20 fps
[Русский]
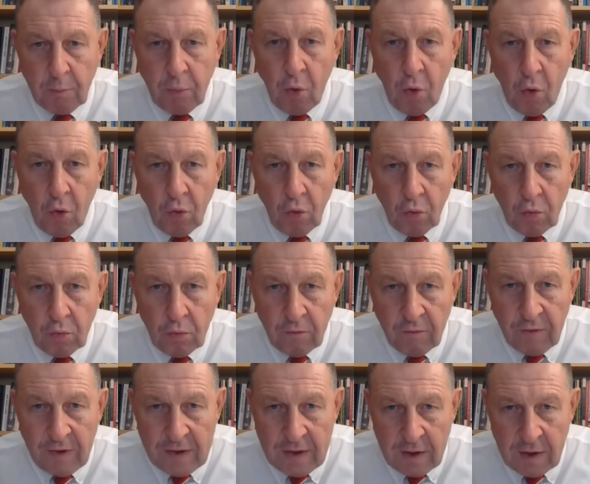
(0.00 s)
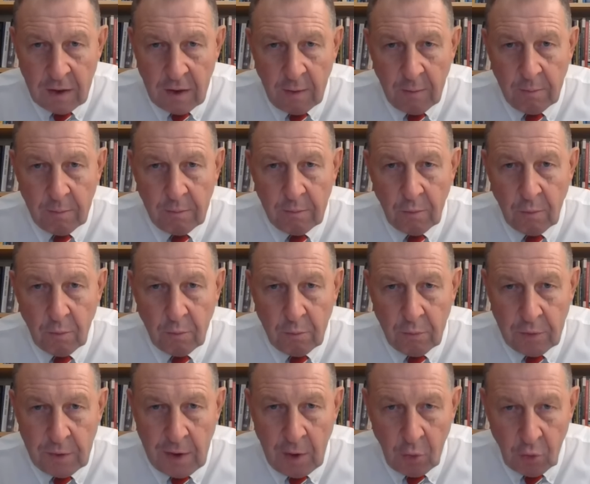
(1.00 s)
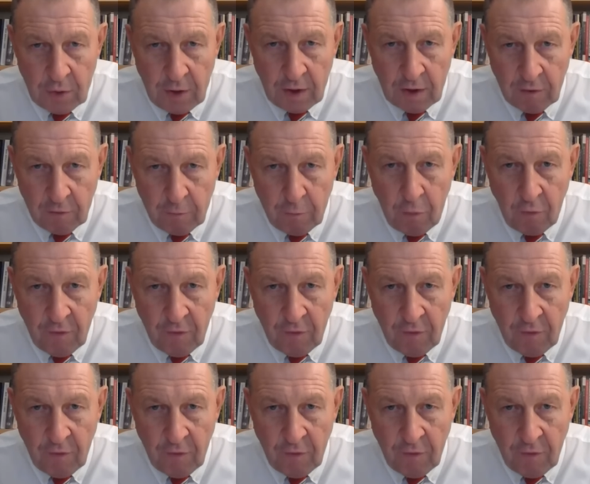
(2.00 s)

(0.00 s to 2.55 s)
по военным, для ударов